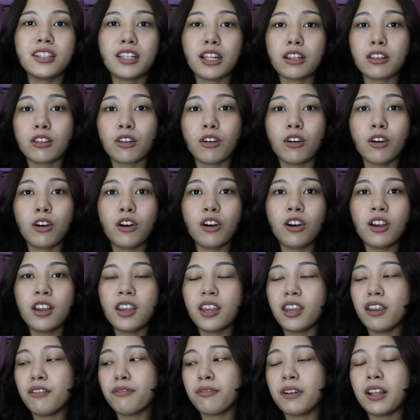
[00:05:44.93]
na to.
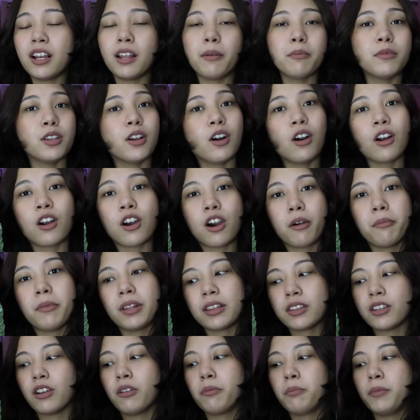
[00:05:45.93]
If alam nyo,
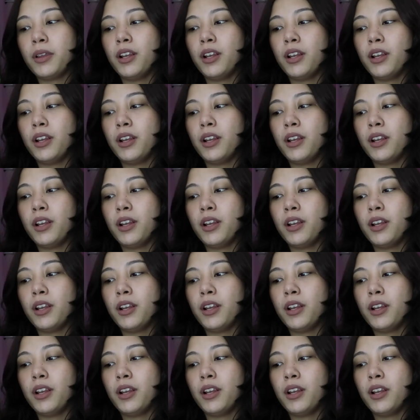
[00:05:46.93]
comment down